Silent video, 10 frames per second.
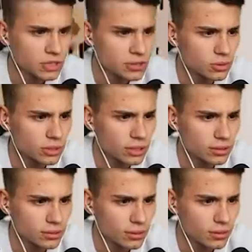Mitsuki.
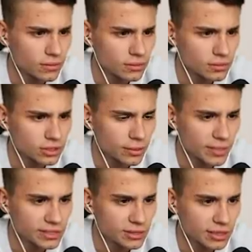O,
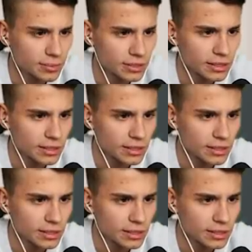siema, co tam?